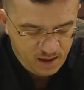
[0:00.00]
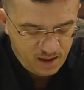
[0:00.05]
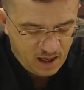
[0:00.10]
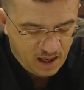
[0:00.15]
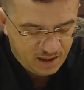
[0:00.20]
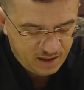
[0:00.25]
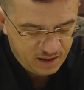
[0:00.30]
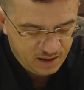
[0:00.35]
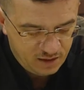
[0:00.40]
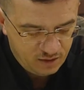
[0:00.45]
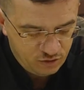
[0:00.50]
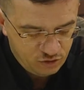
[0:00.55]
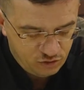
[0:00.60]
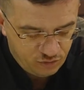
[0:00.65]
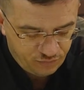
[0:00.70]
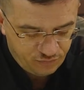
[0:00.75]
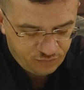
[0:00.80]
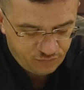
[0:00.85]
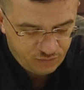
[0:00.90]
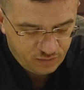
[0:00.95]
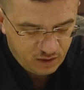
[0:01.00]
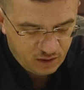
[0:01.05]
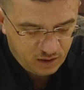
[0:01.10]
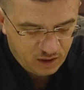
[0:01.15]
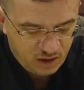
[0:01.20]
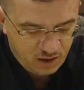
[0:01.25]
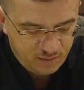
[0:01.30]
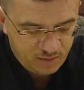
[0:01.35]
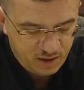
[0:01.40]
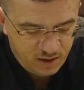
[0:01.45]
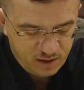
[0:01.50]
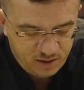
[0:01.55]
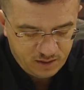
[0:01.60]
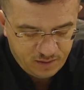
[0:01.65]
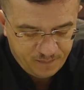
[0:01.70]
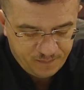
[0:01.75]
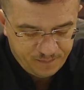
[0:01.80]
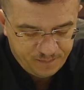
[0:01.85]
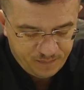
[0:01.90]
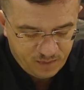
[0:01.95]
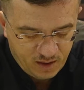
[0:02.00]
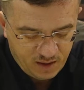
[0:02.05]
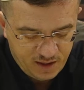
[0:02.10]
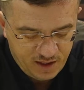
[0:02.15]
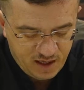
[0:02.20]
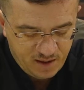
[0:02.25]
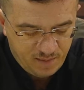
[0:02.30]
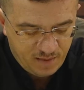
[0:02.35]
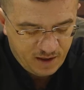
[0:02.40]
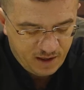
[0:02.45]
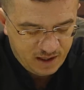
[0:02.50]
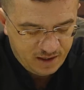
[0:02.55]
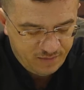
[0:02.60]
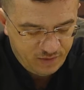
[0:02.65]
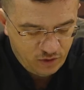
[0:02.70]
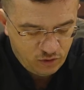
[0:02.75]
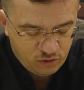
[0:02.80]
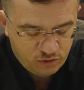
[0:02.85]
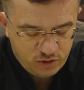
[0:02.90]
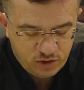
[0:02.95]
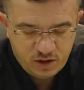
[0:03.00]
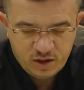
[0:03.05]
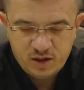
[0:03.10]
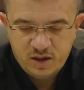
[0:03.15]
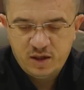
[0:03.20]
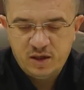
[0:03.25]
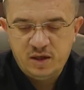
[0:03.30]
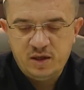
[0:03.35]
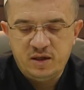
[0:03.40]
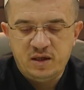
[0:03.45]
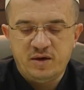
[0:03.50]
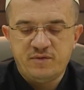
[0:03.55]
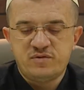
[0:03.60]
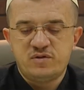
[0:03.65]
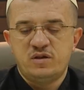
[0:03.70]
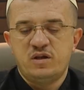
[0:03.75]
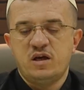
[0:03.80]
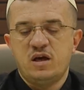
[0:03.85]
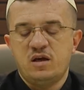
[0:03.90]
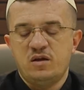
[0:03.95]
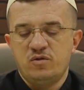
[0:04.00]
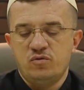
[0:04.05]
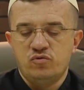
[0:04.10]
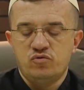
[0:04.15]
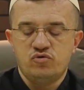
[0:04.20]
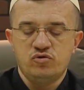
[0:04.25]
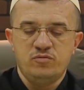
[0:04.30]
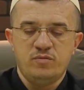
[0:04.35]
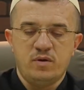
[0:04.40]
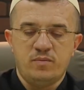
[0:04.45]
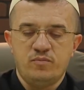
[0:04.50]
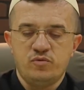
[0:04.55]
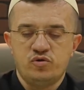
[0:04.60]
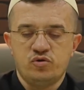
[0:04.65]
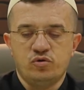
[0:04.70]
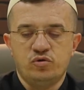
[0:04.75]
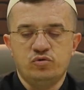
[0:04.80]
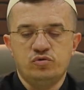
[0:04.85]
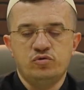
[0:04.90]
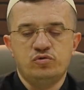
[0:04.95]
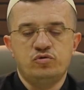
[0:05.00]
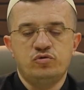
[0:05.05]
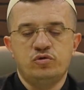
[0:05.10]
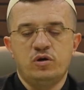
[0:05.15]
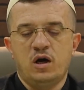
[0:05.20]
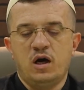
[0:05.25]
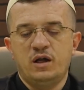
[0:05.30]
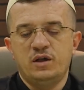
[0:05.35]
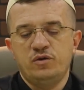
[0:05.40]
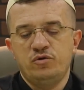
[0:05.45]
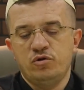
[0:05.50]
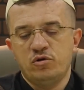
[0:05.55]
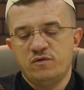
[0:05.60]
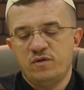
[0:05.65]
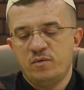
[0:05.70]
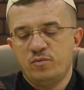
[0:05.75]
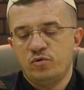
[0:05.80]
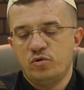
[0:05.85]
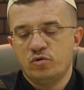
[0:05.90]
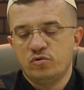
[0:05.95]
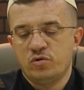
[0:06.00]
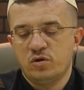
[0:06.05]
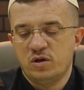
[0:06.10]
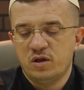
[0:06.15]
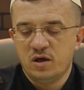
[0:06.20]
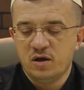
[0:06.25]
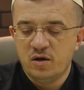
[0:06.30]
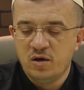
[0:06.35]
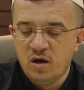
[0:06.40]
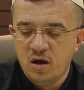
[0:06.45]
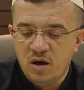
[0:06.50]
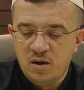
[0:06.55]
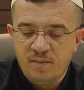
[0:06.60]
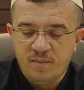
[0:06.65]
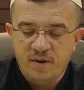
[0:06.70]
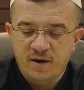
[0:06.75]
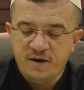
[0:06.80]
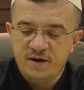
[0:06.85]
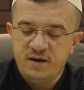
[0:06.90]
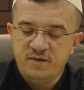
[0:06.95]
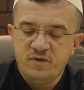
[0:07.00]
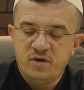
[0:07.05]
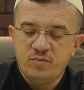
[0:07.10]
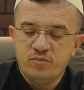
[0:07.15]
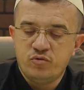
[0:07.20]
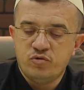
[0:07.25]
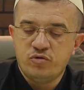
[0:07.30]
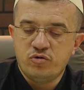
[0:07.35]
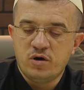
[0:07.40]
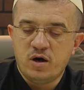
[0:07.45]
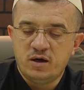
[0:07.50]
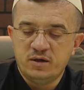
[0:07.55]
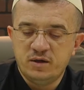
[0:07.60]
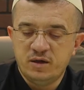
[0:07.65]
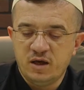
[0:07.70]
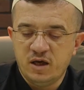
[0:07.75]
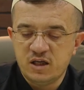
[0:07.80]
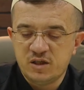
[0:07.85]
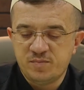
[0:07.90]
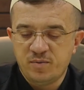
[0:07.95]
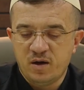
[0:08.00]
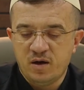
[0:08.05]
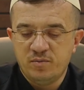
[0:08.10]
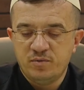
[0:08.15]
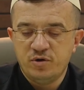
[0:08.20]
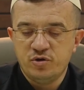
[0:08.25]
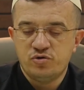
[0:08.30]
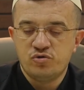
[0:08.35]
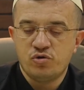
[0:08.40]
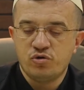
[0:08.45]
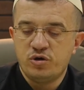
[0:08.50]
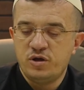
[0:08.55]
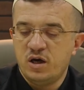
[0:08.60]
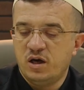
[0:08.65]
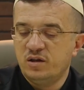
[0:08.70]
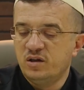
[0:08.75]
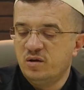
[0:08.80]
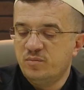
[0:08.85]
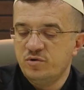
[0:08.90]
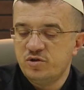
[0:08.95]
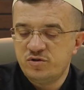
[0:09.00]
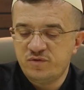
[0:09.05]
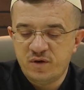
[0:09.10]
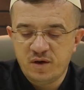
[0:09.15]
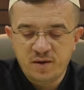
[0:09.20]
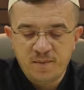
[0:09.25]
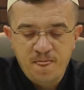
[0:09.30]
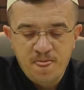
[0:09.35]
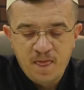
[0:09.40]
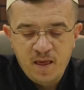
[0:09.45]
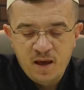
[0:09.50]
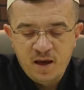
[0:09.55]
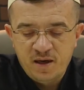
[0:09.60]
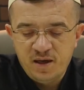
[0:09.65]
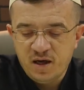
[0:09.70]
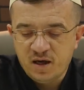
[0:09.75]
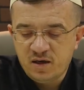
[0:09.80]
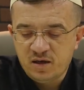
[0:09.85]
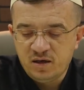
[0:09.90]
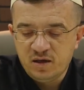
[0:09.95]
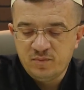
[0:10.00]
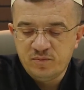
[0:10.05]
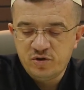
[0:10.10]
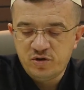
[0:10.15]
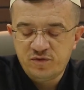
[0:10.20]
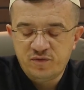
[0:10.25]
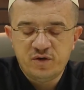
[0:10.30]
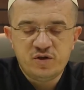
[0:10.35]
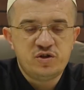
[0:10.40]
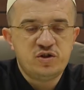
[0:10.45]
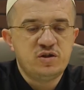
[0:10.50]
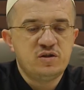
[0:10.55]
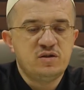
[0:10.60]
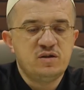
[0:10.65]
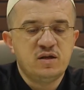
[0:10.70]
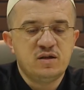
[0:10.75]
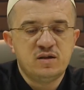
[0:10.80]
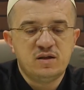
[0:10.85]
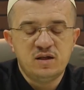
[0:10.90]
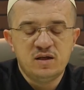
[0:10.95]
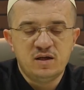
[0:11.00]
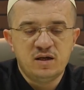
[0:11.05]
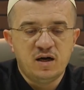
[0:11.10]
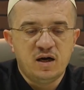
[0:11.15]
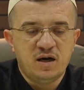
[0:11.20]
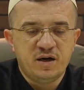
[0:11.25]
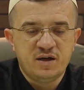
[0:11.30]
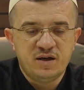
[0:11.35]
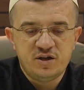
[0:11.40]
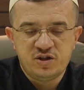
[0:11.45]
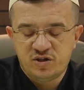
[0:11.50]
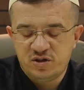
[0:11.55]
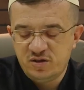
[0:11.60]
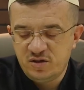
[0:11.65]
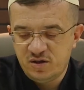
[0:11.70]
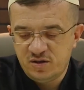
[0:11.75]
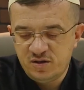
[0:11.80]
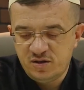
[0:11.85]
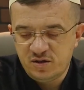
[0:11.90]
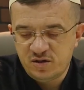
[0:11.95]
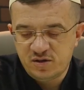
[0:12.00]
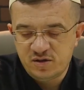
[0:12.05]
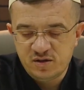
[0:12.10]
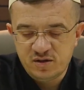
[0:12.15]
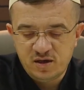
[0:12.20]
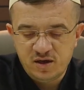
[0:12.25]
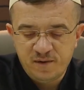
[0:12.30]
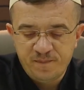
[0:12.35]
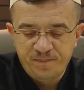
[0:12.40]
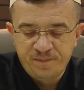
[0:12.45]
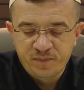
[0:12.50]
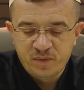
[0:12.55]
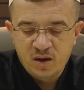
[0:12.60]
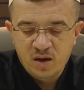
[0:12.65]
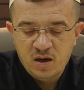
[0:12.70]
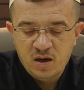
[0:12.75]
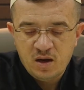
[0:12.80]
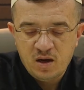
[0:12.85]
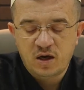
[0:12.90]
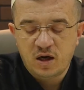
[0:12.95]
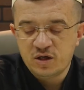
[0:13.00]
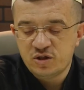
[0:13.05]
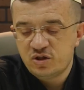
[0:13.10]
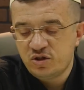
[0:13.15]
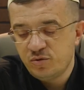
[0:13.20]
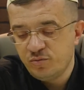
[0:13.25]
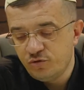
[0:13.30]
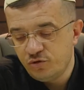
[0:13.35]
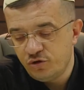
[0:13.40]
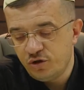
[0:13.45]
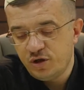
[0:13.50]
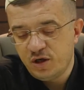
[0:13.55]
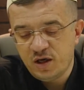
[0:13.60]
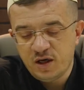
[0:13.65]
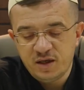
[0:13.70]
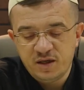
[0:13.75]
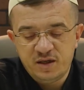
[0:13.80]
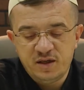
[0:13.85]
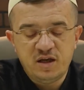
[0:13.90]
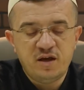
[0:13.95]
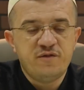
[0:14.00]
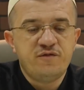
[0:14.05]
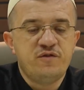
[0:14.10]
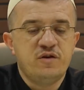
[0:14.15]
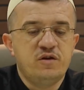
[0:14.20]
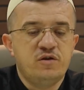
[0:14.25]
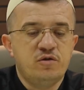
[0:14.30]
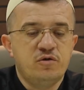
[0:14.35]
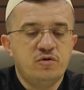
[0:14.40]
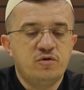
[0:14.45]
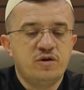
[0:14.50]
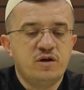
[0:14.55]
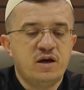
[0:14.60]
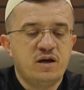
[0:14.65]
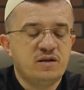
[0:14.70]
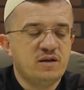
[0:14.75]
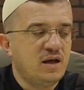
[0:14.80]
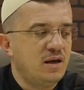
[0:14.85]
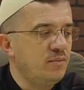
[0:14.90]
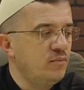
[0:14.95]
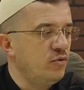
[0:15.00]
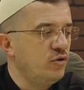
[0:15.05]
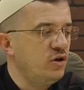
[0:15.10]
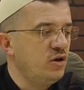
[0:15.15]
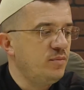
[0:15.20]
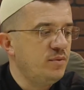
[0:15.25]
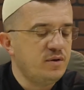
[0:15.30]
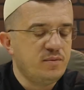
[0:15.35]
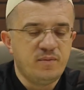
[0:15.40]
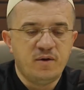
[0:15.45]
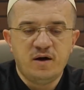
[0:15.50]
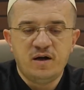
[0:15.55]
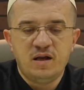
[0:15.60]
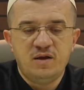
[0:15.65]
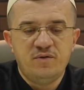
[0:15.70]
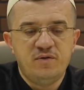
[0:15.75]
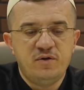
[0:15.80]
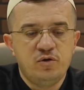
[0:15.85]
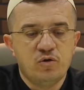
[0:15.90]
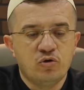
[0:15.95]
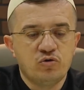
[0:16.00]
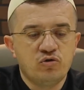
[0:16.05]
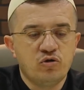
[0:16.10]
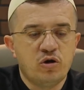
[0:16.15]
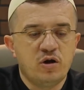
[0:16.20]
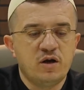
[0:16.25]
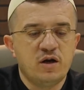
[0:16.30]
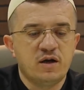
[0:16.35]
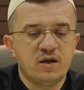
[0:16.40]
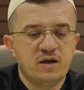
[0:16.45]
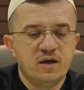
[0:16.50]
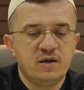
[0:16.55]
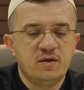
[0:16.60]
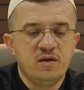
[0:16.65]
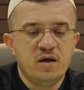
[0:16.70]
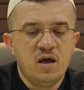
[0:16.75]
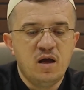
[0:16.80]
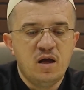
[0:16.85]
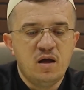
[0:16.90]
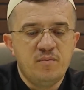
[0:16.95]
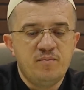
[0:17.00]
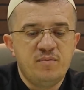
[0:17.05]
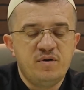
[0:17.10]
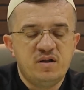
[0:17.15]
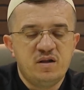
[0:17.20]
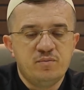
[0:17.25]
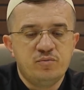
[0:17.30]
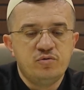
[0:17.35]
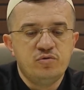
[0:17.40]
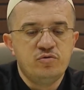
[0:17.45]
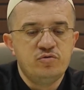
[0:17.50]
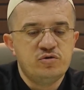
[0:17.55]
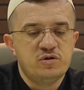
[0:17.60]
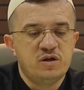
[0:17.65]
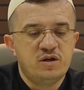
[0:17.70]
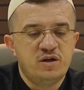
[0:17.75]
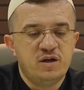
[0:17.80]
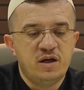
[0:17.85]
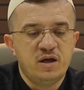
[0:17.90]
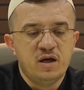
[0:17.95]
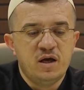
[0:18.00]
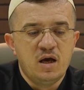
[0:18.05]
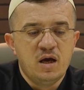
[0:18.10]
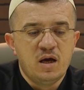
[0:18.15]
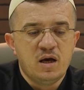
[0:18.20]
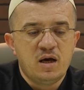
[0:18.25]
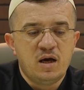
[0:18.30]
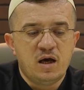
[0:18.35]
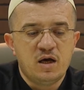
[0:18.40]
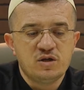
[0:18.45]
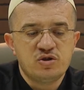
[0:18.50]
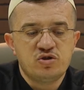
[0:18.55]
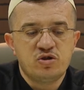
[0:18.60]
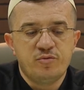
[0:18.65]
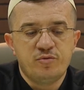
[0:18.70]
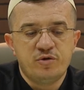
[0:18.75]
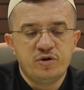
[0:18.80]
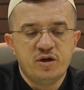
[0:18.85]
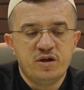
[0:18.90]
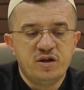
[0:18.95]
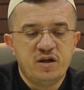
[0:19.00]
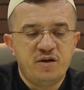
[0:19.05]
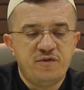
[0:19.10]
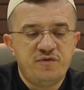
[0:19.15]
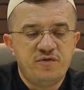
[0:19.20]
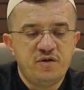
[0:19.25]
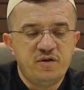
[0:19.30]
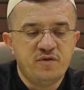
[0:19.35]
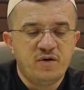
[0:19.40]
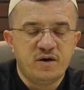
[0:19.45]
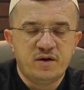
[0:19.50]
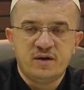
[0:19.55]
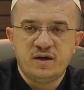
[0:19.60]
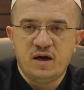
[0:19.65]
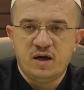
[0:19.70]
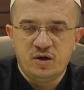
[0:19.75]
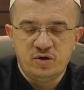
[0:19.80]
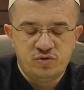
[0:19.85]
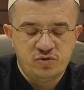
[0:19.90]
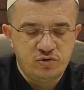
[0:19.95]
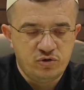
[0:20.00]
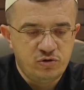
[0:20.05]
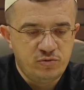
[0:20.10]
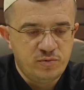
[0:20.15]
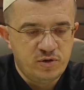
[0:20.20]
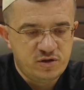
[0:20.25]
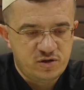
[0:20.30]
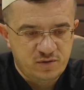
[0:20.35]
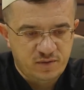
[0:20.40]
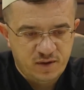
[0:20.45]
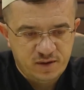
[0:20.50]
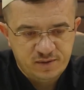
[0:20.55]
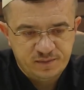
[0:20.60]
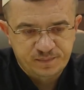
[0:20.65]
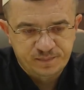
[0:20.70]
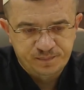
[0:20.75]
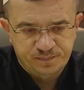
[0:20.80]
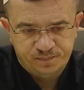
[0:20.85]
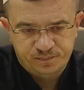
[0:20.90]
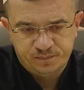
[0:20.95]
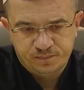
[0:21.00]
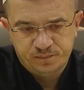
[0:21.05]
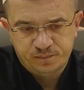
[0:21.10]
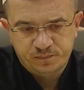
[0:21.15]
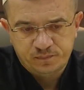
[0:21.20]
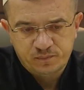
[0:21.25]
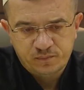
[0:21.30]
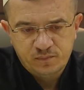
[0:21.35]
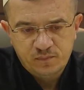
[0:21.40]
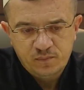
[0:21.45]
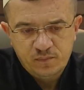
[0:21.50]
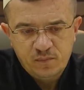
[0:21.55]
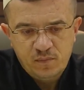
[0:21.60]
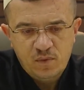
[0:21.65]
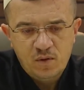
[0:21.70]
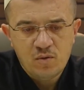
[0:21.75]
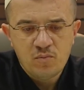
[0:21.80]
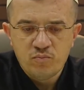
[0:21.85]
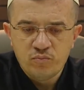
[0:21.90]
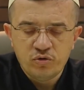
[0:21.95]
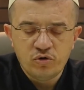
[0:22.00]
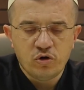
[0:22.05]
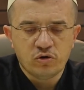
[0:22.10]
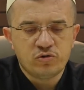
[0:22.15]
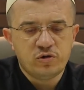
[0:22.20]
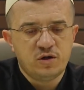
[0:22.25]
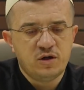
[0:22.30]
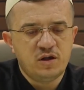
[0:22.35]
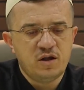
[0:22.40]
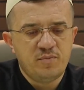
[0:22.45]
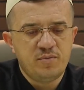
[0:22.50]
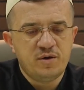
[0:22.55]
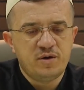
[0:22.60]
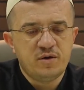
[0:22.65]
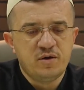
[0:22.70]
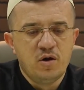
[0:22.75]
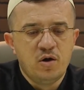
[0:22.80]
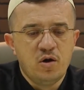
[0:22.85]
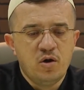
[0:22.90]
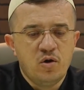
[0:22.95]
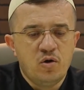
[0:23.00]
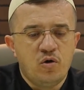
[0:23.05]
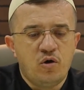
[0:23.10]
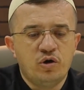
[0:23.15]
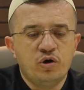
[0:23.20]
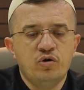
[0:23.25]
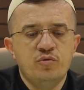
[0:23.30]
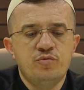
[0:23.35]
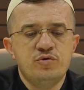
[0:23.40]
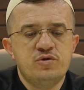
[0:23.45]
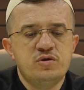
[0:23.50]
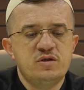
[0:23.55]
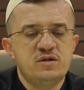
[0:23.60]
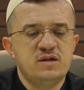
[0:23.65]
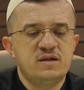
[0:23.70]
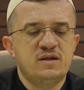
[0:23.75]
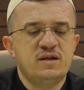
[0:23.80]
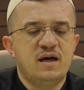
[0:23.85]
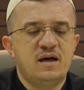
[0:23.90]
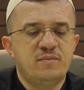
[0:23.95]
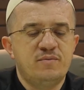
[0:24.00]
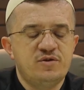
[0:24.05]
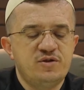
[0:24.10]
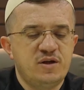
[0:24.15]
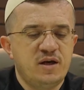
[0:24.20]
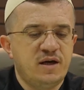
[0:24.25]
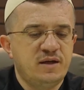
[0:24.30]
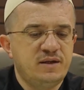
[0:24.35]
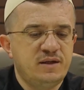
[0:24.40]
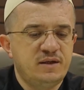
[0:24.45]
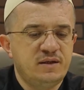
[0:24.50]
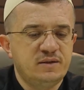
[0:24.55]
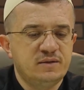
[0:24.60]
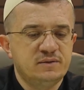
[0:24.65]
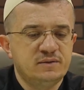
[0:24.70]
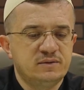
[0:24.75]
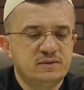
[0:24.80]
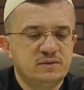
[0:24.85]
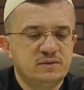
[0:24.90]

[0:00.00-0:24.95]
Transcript: Yani Yusuf abi yine manevi noktadaki nefsine zulmetmiş olduğunu anlıyor ve bu noktada manevi buhranın esbabını çok iyi anlamış ve yakalamış ve şiddetli arayışın neticesinde Kastamonu'ya nefyediliyor. Yani tam böyle bir manevi doktor ararken bir de bunun üzerine Kastamonu'ya nefi var. Yani sürülmesi var. Bu noktada da bir ona ümitsizlik gelmiş. Yani